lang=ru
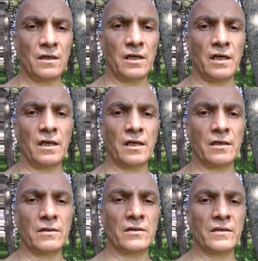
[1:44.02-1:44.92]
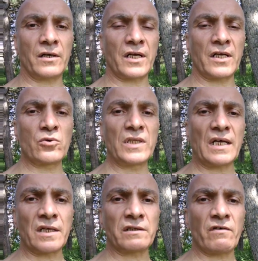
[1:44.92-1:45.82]
И э,
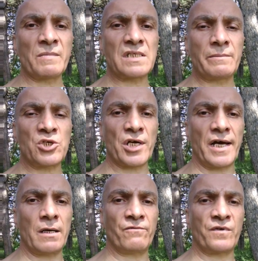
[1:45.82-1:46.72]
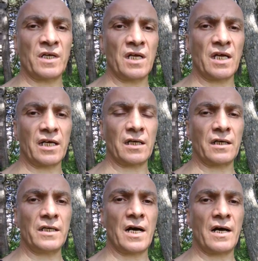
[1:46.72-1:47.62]
результат этого мы замечаем в книге
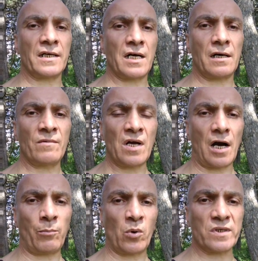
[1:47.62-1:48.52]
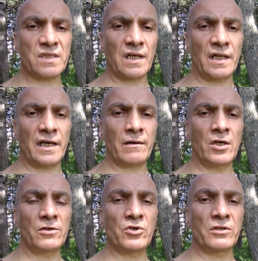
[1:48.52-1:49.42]
Иоанна Апостола,
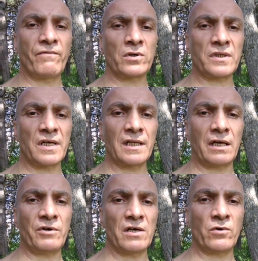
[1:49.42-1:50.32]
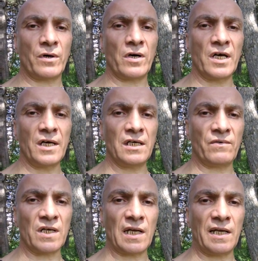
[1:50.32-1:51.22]
в 4 главе его
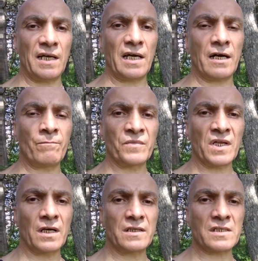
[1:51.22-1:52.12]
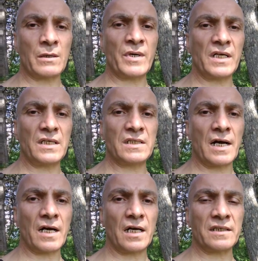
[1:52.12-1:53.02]
Евангелия, где
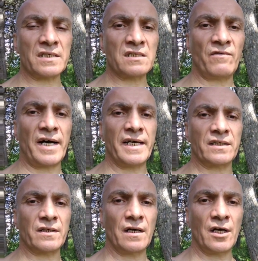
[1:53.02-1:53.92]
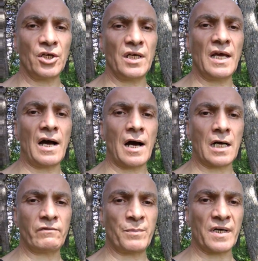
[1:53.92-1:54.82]
самаритянка называет
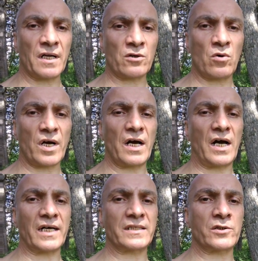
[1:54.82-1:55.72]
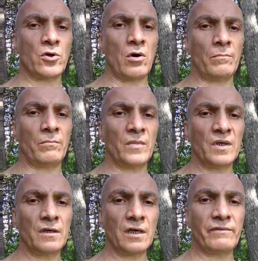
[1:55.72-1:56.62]
Иакова пророка отцом.
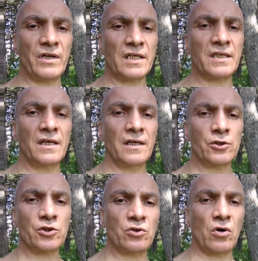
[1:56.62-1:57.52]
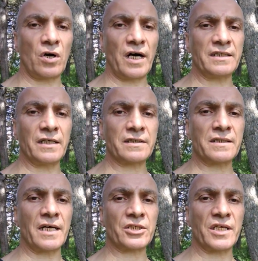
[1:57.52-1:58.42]
Говорит, что отец
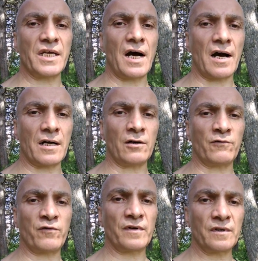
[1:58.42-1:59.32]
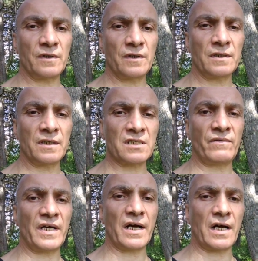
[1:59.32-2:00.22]
наш Иаков
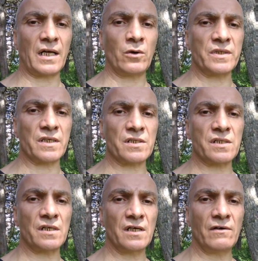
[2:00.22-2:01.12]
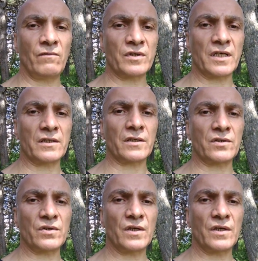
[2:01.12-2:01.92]
называя колодец вот этот